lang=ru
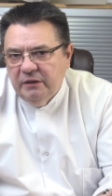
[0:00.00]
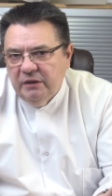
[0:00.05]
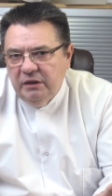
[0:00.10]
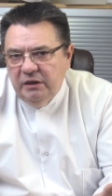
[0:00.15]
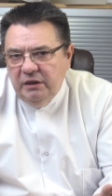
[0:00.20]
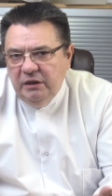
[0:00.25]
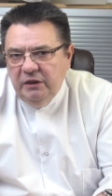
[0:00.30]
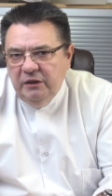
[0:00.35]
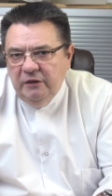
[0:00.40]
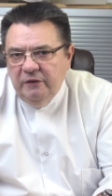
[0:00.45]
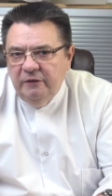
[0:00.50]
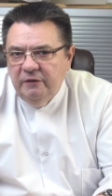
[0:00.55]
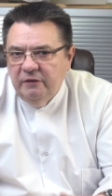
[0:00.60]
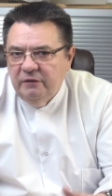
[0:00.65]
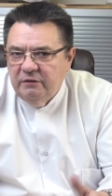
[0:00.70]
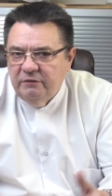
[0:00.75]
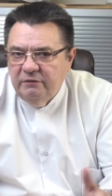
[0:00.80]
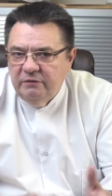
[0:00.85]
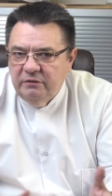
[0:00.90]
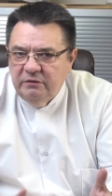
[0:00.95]
и
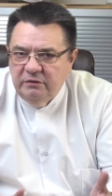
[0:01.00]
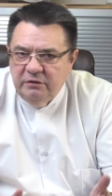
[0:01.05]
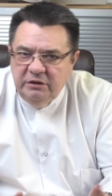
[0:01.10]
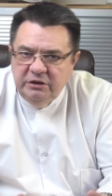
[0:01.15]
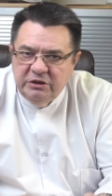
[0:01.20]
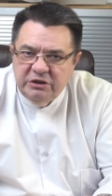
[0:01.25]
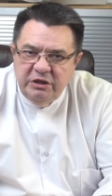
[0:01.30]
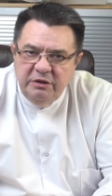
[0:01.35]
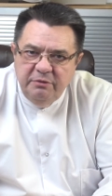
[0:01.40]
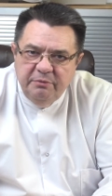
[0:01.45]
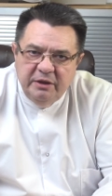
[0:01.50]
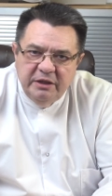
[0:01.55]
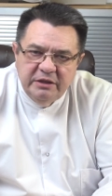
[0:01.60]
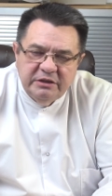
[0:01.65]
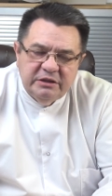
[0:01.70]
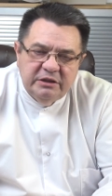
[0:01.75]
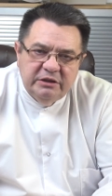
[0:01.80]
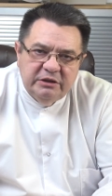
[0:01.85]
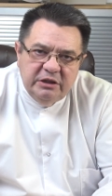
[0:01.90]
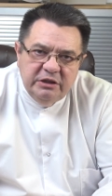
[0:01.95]
не
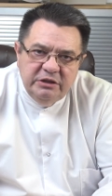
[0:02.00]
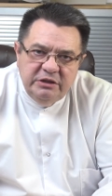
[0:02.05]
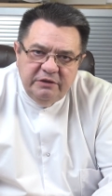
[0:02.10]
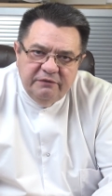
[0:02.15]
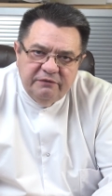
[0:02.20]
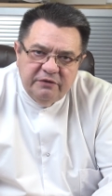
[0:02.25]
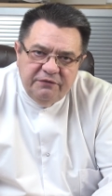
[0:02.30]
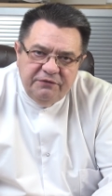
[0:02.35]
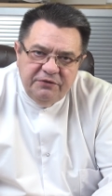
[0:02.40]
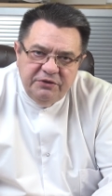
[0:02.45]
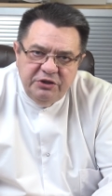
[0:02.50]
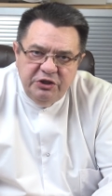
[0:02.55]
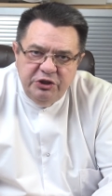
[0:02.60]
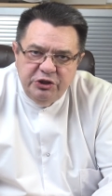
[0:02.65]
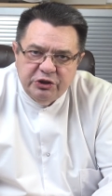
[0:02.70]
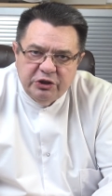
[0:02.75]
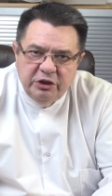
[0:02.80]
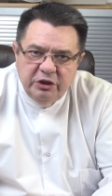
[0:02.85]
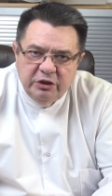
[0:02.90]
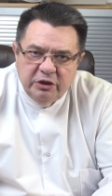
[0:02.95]
занимается интенсивной
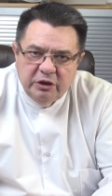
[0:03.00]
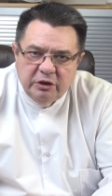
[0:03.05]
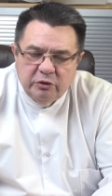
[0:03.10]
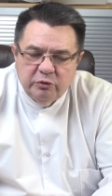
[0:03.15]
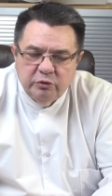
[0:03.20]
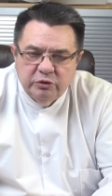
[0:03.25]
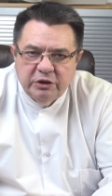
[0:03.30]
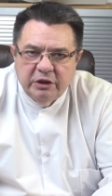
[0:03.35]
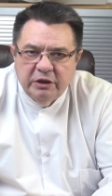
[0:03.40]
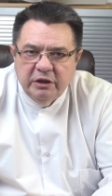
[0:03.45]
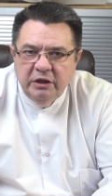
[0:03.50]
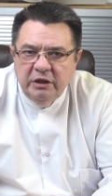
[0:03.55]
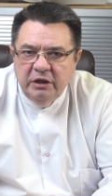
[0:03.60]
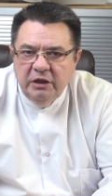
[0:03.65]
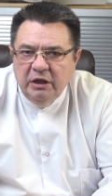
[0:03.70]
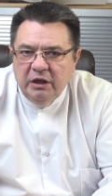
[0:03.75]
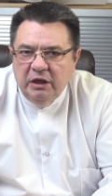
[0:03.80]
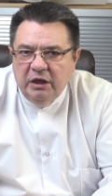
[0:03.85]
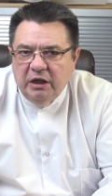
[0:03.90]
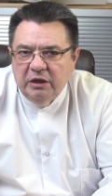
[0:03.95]
физической нагрузкой.
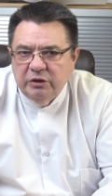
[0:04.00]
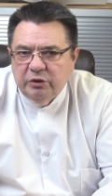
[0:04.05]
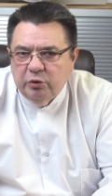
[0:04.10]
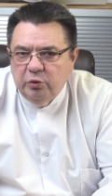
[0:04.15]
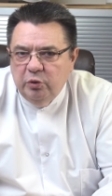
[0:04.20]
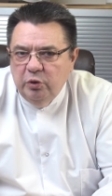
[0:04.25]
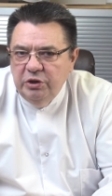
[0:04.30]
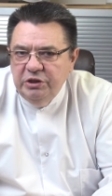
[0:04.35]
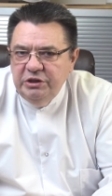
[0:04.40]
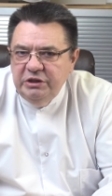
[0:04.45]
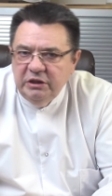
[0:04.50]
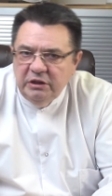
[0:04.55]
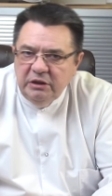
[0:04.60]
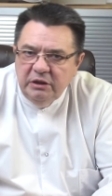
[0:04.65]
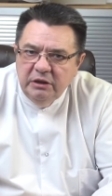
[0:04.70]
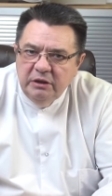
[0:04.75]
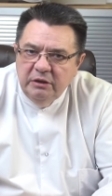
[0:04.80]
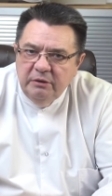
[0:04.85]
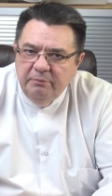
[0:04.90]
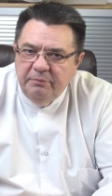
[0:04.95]
А другое
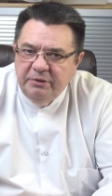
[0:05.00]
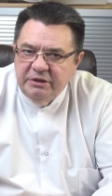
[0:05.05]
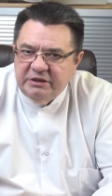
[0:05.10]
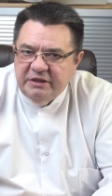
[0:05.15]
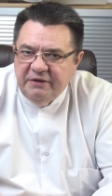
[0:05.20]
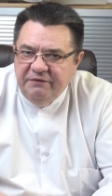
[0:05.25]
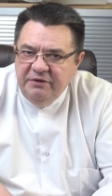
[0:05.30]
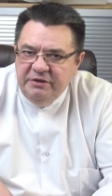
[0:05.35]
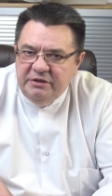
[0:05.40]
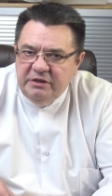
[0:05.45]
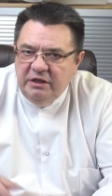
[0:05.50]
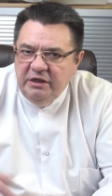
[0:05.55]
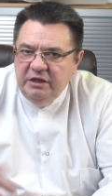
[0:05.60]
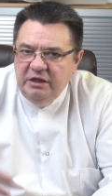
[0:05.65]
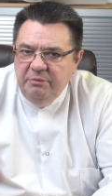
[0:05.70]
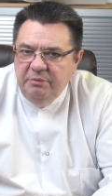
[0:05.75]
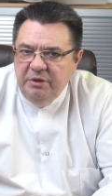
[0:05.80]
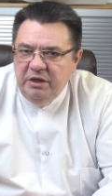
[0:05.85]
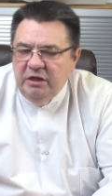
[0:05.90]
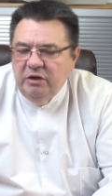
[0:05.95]
дело представители
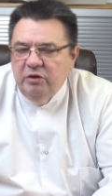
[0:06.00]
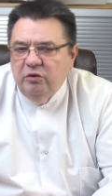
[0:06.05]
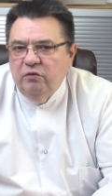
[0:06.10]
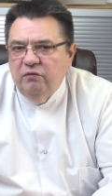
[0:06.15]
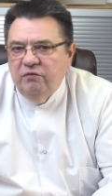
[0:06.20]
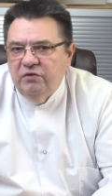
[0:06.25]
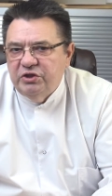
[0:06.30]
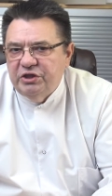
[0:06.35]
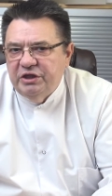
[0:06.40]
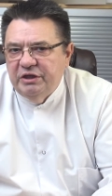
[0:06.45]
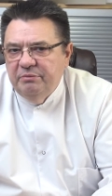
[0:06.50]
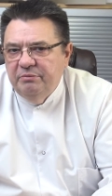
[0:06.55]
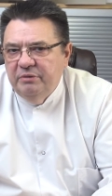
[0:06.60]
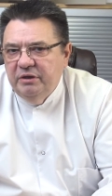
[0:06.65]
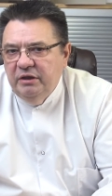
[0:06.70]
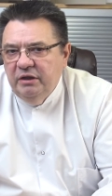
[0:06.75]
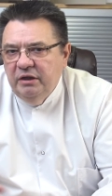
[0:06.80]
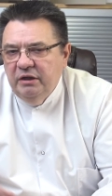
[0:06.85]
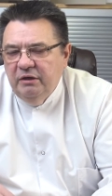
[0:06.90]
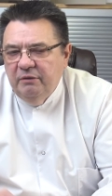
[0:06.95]
не менее
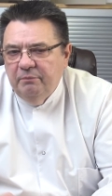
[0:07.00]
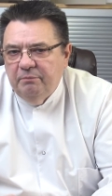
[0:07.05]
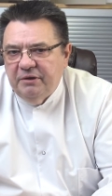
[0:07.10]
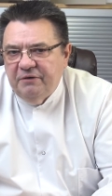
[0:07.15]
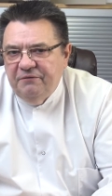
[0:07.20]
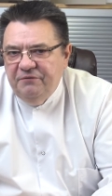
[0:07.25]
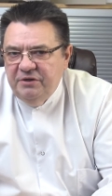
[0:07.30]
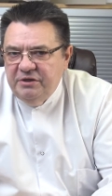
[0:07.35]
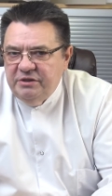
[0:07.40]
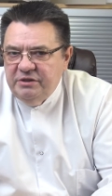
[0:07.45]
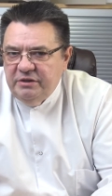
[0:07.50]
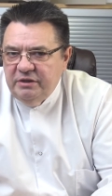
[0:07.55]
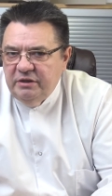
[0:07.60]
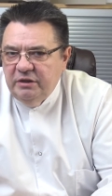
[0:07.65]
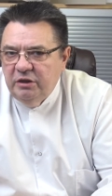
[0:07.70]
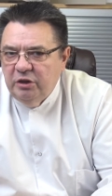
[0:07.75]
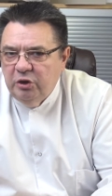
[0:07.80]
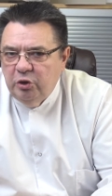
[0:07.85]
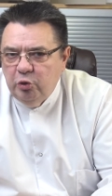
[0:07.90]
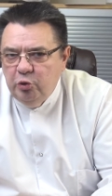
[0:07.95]
уважаемой
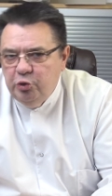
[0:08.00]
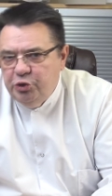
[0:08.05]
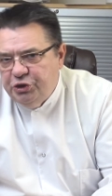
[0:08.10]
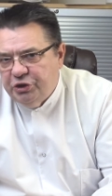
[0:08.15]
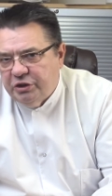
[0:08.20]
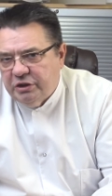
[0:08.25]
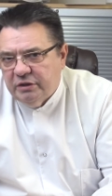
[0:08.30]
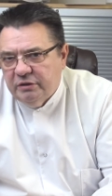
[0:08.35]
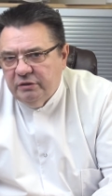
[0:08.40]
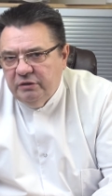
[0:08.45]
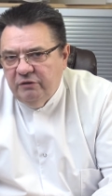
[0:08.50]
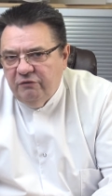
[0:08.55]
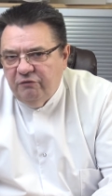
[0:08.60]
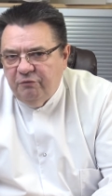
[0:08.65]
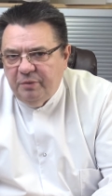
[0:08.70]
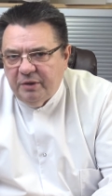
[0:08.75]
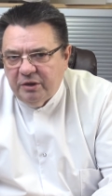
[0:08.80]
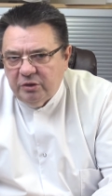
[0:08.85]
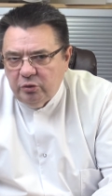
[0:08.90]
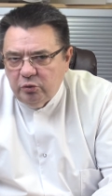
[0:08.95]
профессии грузчика в
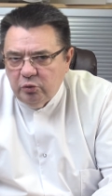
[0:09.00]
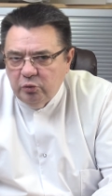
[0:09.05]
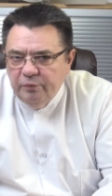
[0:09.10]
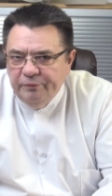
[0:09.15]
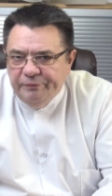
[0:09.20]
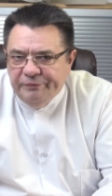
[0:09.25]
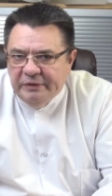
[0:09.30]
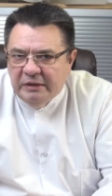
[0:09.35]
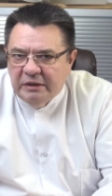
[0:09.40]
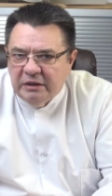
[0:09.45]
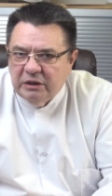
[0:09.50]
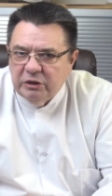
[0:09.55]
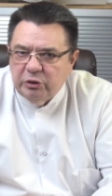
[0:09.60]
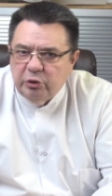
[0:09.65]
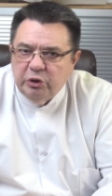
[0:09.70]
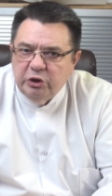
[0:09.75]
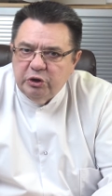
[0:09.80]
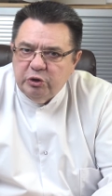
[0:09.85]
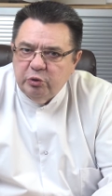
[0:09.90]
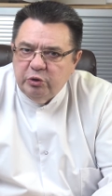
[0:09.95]
порту,
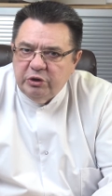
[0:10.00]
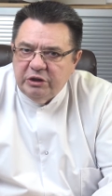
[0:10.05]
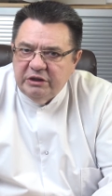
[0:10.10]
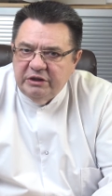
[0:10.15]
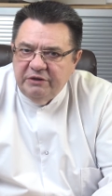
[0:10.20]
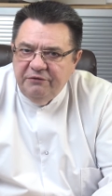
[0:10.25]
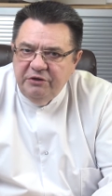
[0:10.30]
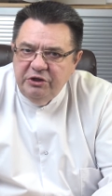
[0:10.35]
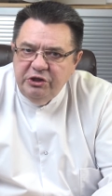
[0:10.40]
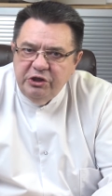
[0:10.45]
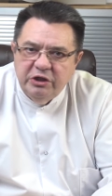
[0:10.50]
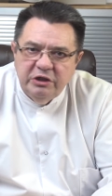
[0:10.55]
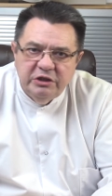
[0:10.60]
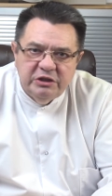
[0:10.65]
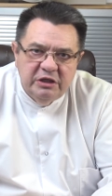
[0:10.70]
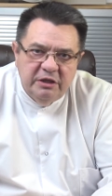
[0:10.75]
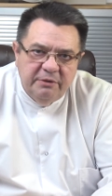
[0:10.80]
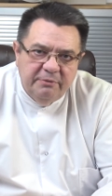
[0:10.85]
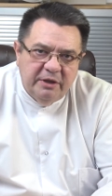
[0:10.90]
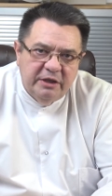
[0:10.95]
который с утра до вечера
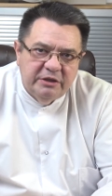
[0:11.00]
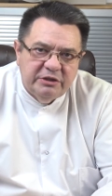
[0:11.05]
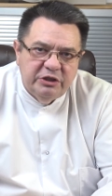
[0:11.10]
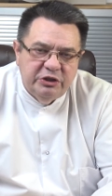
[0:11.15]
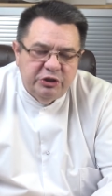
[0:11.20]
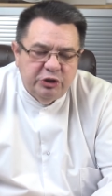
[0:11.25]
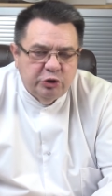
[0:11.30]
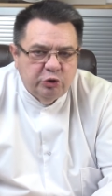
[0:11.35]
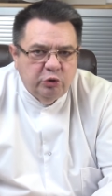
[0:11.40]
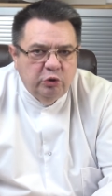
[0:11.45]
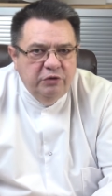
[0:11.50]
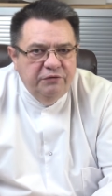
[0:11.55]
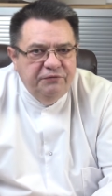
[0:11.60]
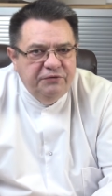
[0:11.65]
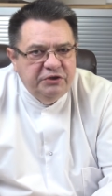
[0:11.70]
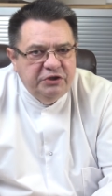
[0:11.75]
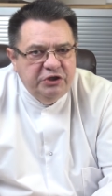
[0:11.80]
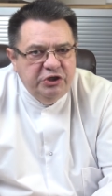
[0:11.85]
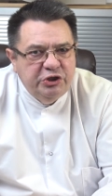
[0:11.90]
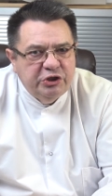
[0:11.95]
занимается тяжелой
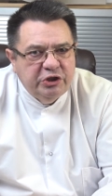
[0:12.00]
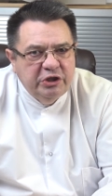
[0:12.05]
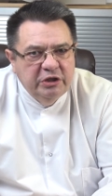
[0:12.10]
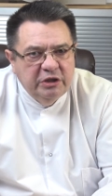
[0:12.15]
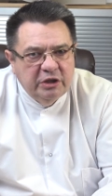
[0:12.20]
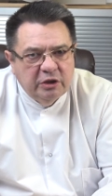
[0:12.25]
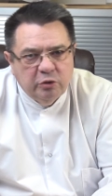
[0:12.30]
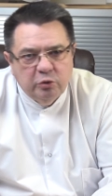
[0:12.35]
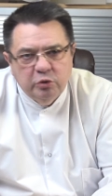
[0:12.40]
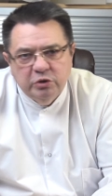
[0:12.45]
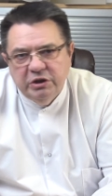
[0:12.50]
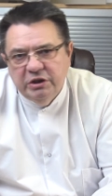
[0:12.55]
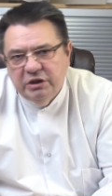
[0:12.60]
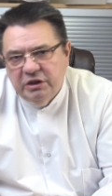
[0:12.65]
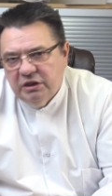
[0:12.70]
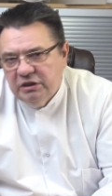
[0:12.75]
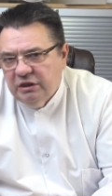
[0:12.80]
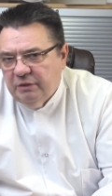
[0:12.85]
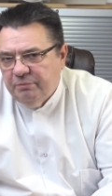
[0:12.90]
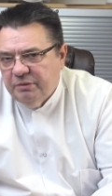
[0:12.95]
физической нагрузкой,
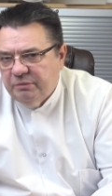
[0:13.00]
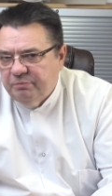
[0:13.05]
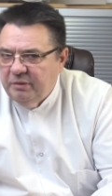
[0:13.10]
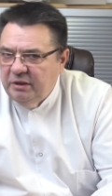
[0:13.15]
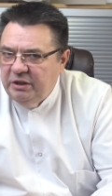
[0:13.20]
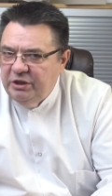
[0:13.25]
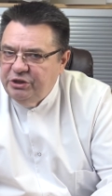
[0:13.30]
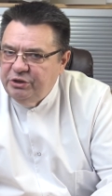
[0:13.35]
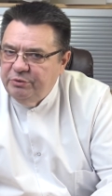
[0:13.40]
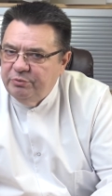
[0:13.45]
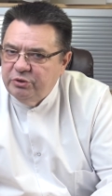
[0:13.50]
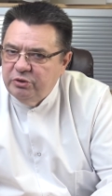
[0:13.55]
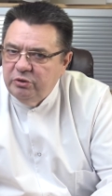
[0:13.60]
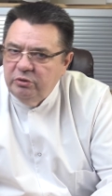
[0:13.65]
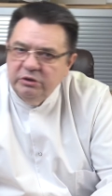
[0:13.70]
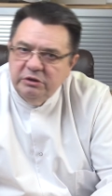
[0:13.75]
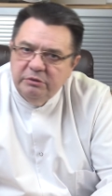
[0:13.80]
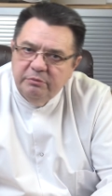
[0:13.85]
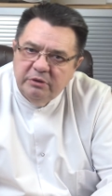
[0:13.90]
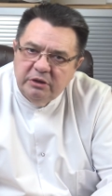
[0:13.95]
иногда под палящим
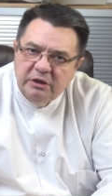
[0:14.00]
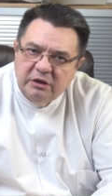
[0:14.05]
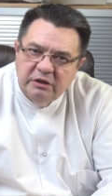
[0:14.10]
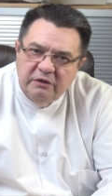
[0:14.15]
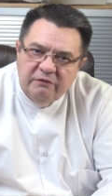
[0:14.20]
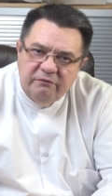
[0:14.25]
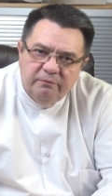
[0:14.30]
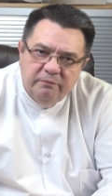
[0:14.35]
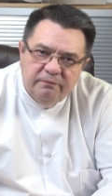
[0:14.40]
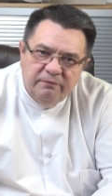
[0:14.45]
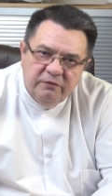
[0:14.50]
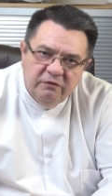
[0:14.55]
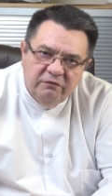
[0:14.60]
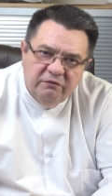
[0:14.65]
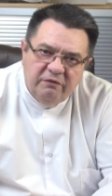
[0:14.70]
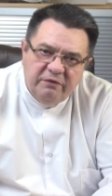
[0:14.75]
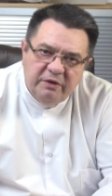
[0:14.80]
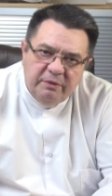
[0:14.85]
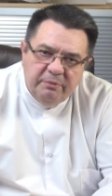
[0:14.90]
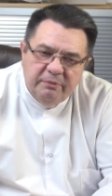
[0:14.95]
солнцем, иногда
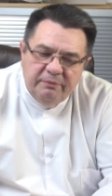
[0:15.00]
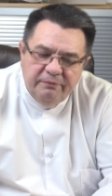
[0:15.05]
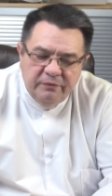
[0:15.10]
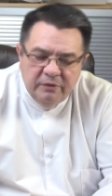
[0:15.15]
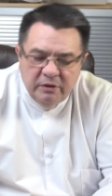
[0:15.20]
во время